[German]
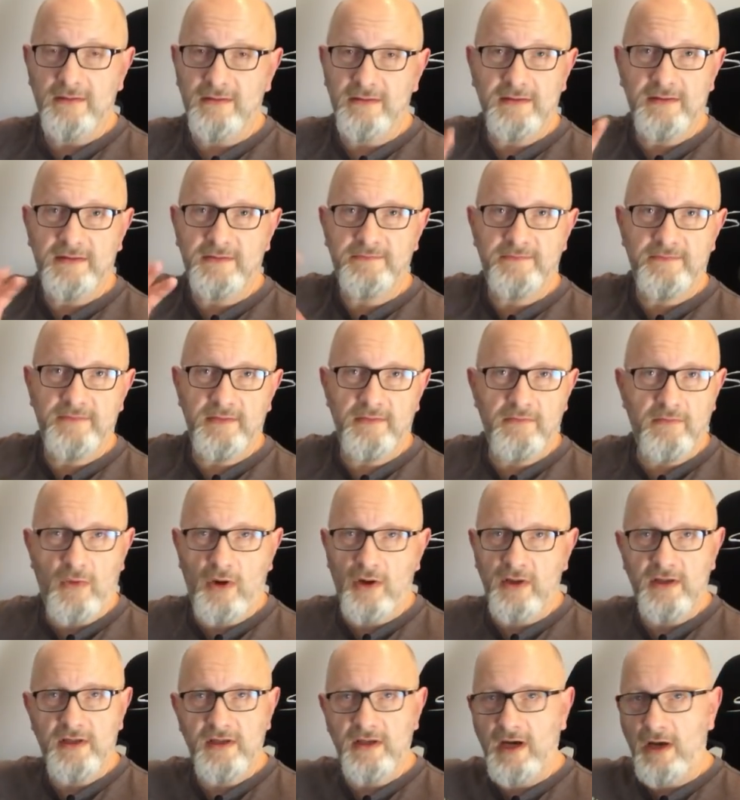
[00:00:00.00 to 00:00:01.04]
Ich
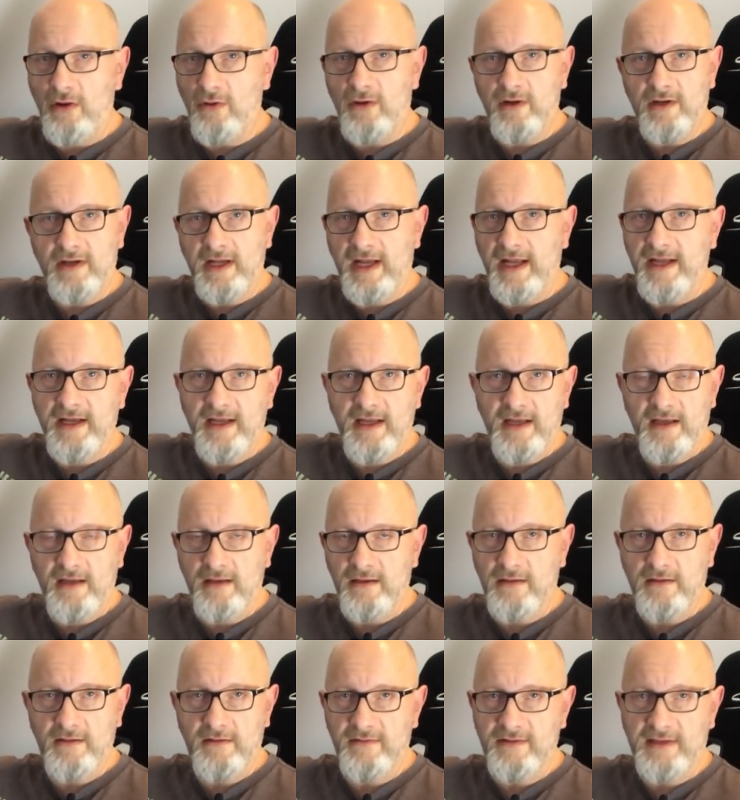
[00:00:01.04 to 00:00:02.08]
mache hier auch keine
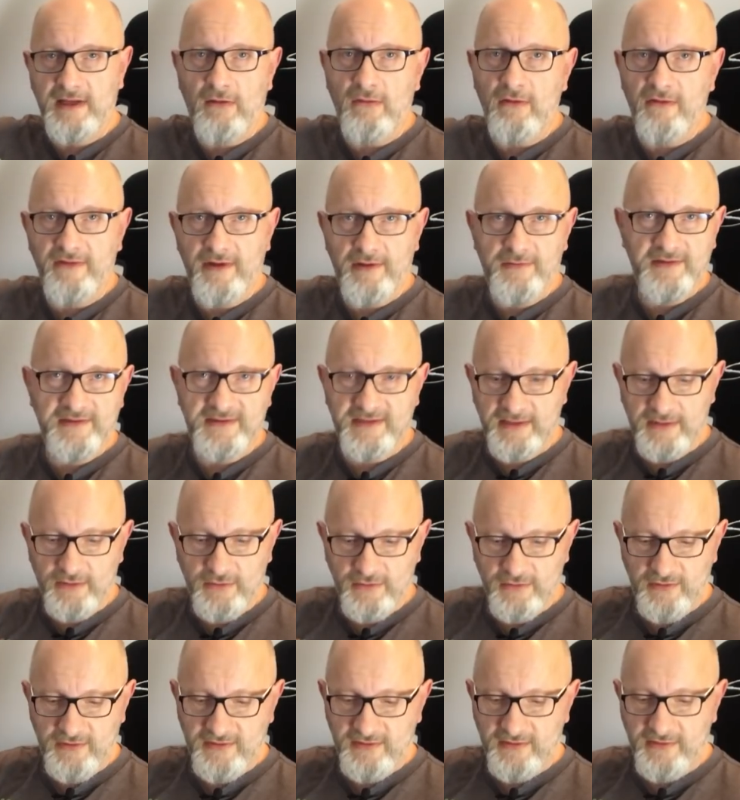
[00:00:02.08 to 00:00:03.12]
äh,
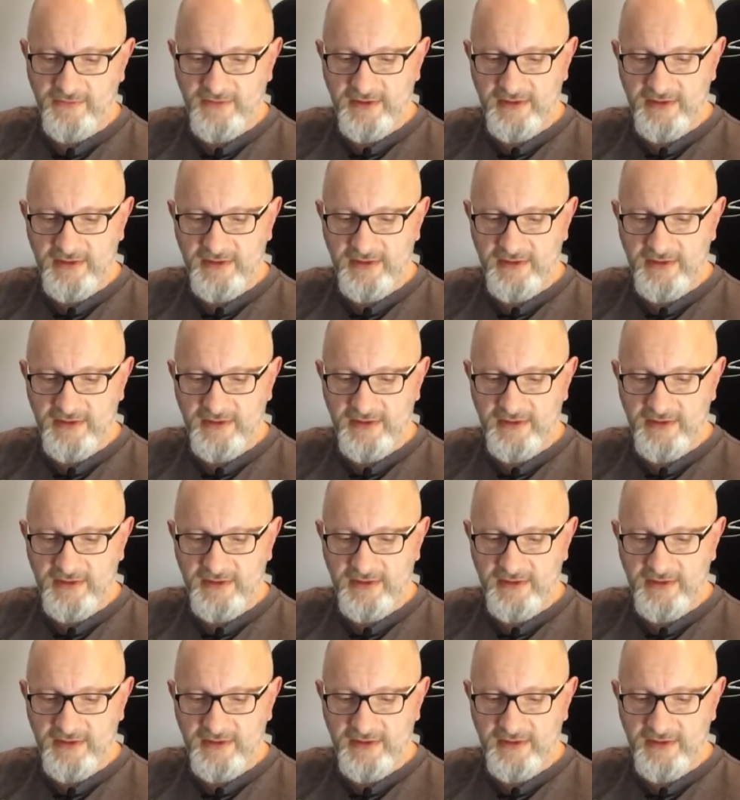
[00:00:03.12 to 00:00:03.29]
Dauerwerbesendung oder so,